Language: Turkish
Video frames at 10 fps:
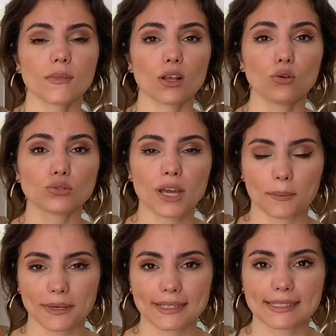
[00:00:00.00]
Onu
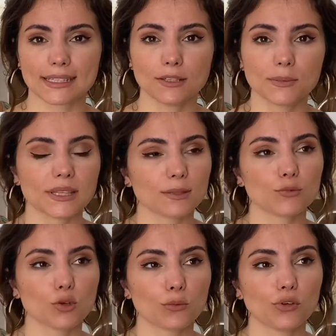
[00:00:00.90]
yapmak istedim. Gittim
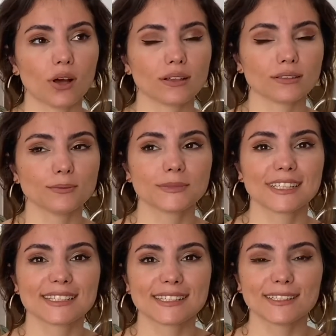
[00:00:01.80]
köpüğü aldım.
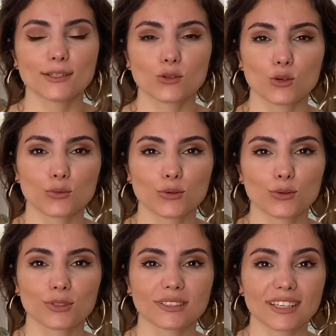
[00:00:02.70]
Kesinlikle köpüğü
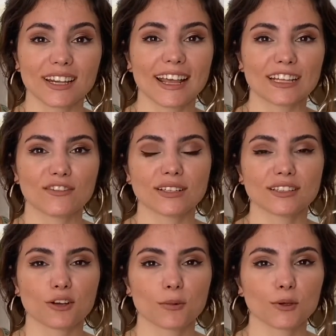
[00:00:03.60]
kullanırken eldiven
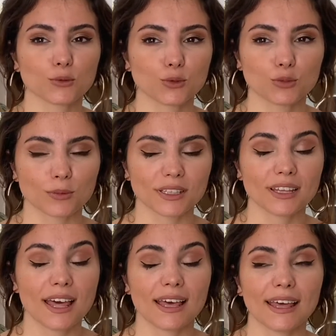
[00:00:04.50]
takmayı unutmayın
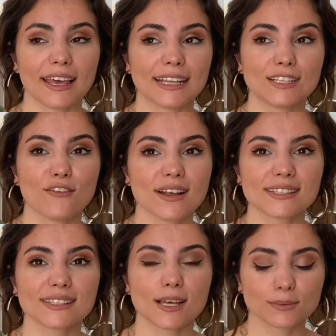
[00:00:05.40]

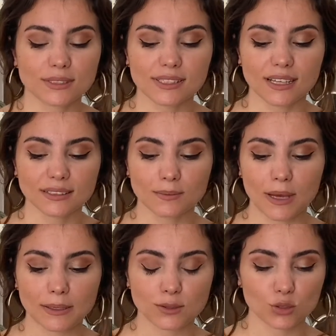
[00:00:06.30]
eldivensiz yaptığınız an
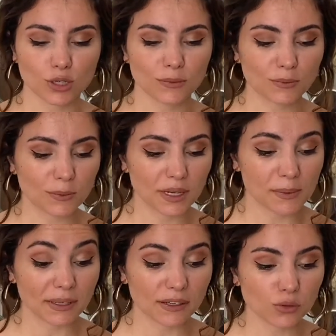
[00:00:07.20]
ben şöyle bire
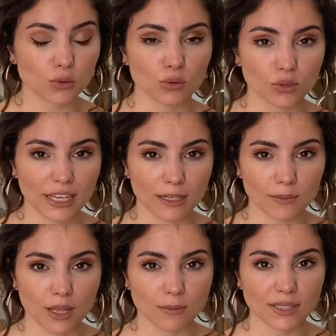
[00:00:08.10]
bir yere döküldü. Elimle
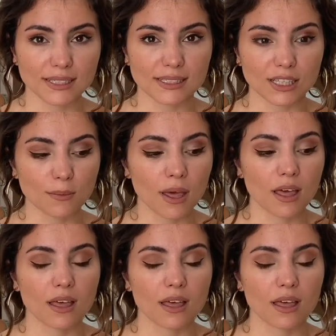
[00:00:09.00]
almak istedim.